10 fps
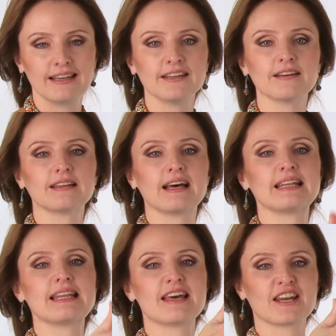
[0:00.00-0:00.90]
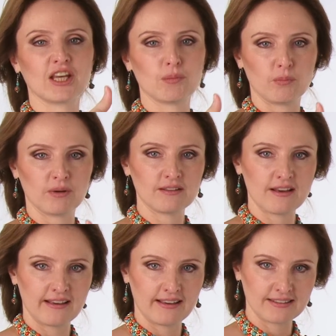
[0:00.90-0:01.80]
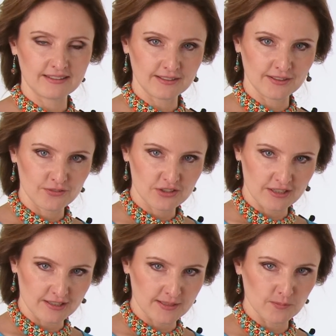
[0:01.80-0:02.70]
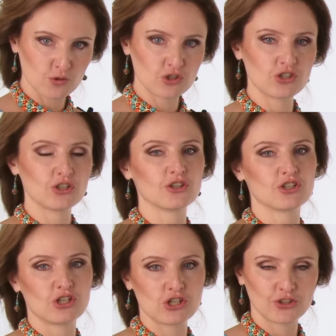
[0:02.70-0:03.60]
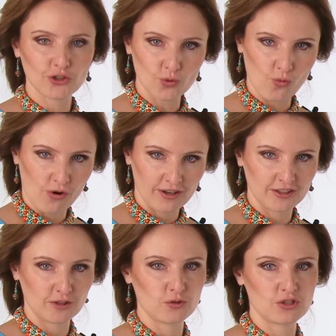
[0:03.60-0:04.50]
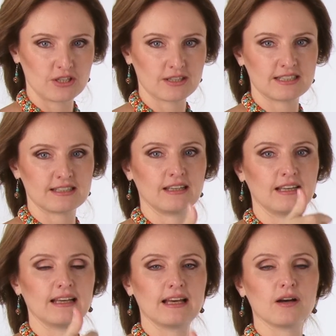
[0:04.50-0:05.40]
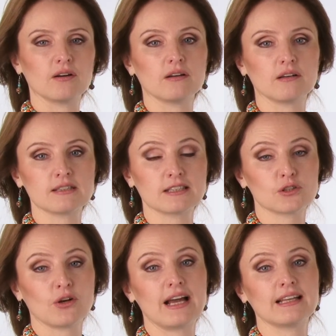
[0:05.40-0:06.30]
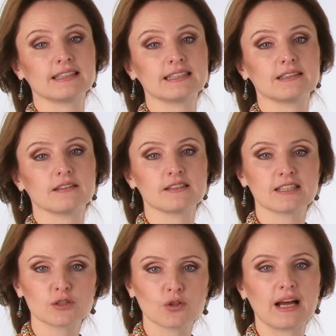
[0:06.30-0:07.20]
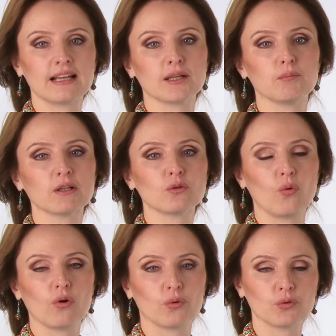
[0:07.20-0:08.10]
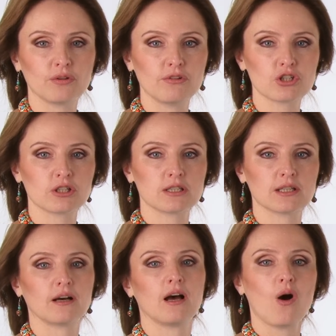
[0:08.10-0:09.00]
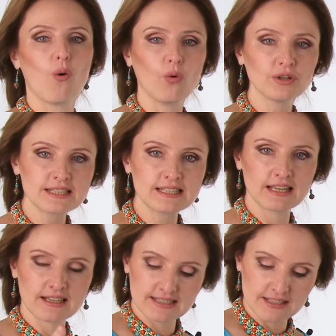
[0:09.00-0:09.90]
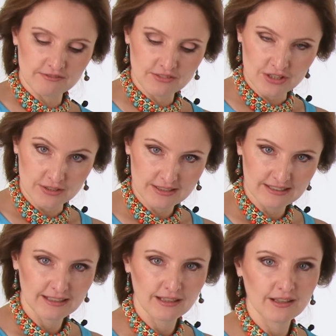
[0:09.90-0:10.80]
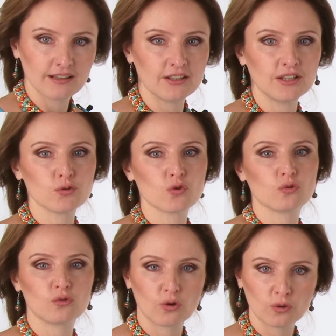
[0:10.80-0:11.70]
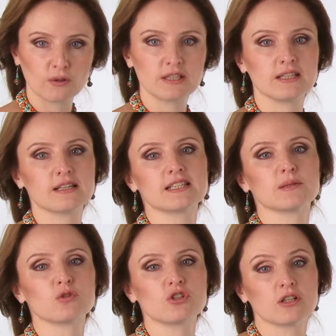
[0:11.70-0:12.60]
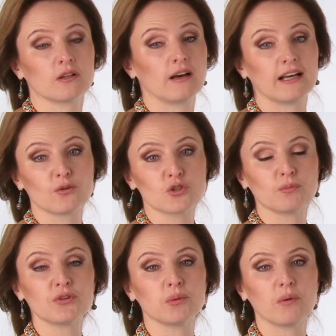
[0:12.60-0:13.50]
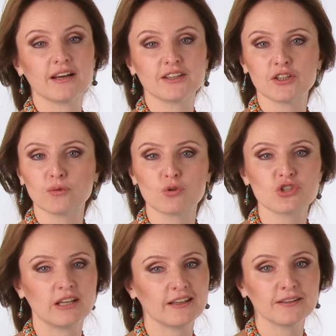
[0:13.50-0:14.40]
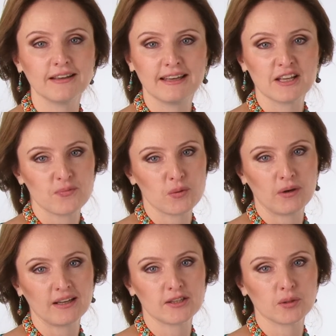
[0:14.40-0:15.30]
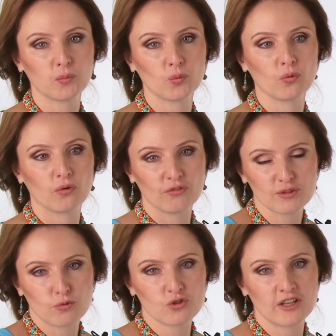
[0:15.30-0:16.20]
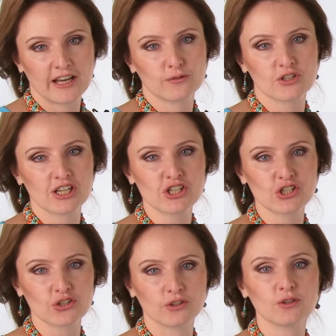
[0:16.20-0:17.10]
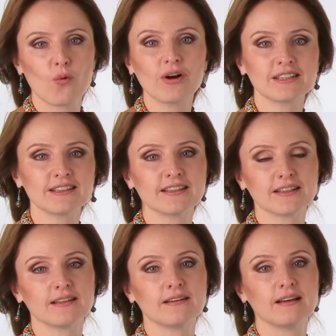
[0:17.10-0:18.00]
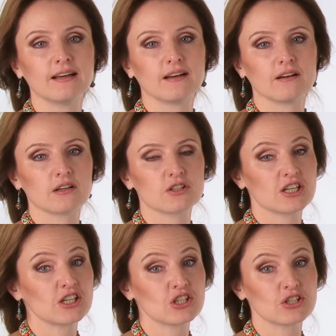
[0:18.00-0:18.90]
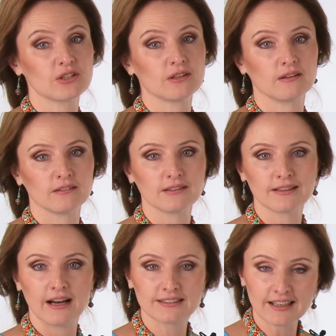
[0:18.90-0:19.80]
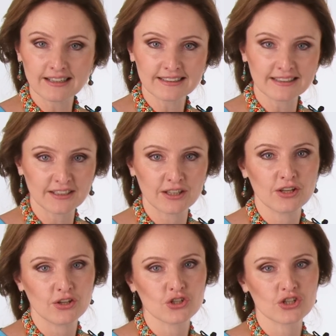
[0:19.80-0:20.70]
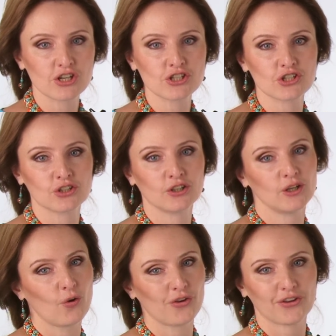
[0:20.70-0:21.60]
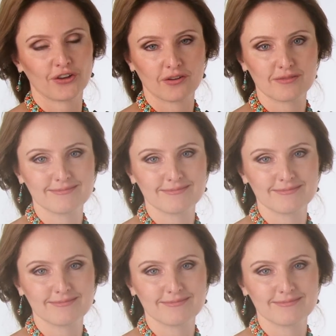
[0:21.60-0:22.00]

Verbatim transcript: И когда энергия попадает э, в сердце мужчины, женщина трогает его сердце, сексуальность и сексуальный поток, он движется от сердца вниз – и все, что тронуло сердце мужчины, оно же поднимает и его член. И поэтому возбуждают женщины трогательные, э, женщины э, открытые и женщины легкие.